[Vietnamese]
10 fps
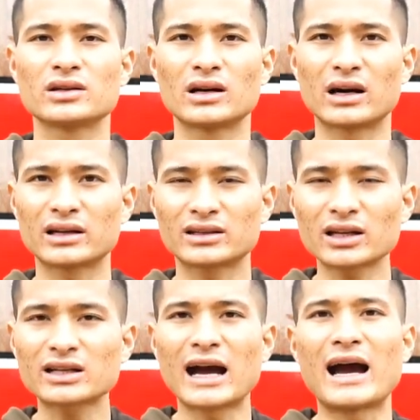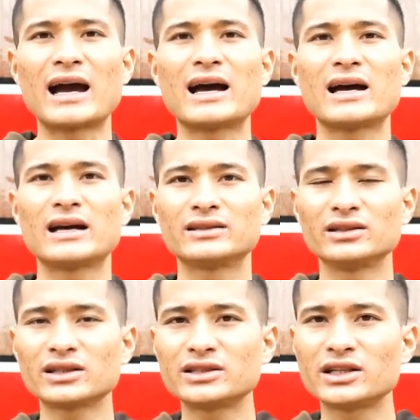à, tất cả những
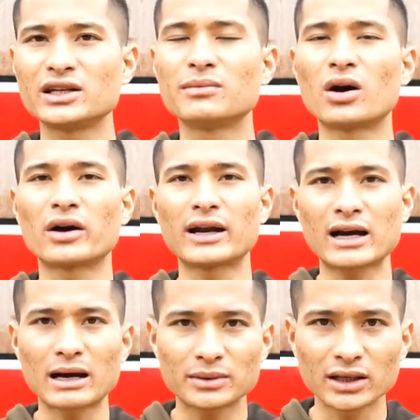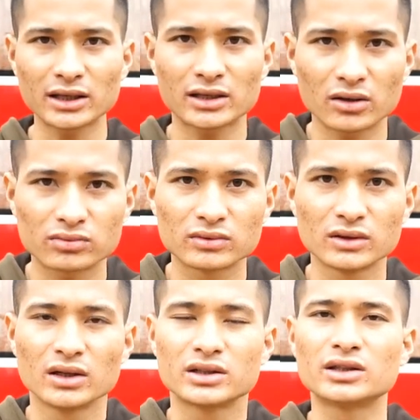cái gì mà họ đã cam kết hay không
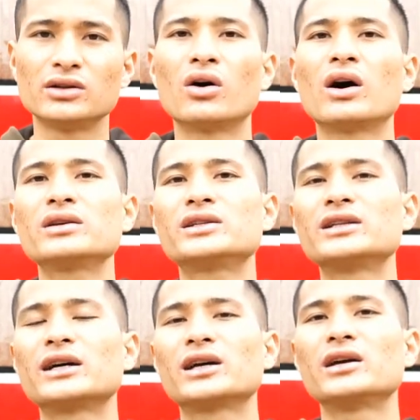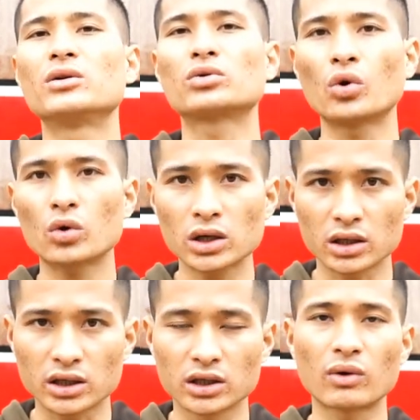thì đó chính là cái yếu tố cực
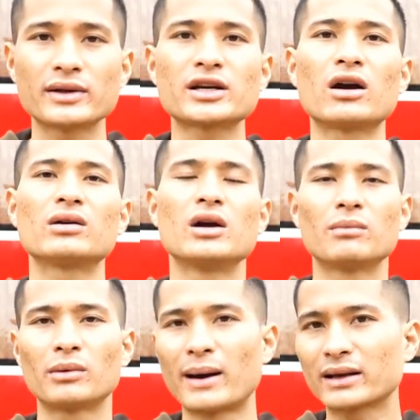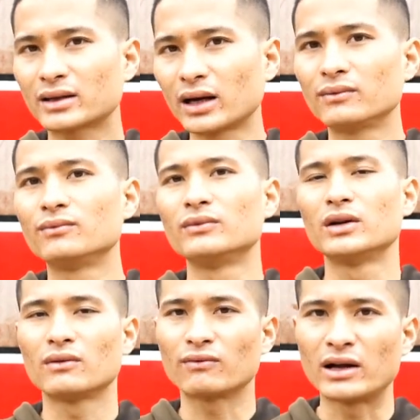kỳ quan trọng mà bạn cần
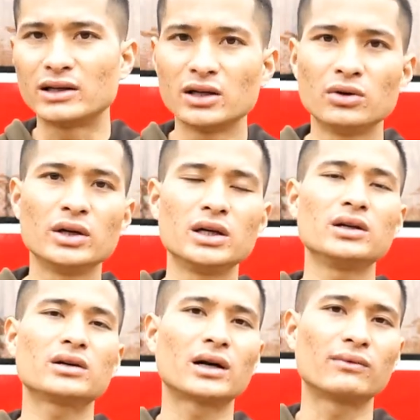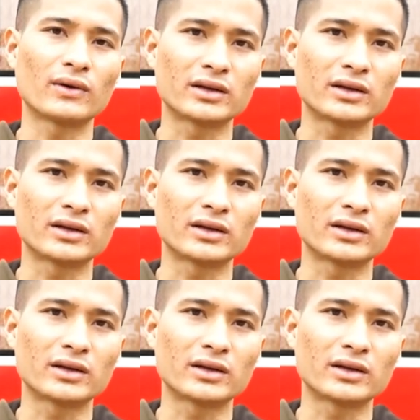phải lưu ý cần phải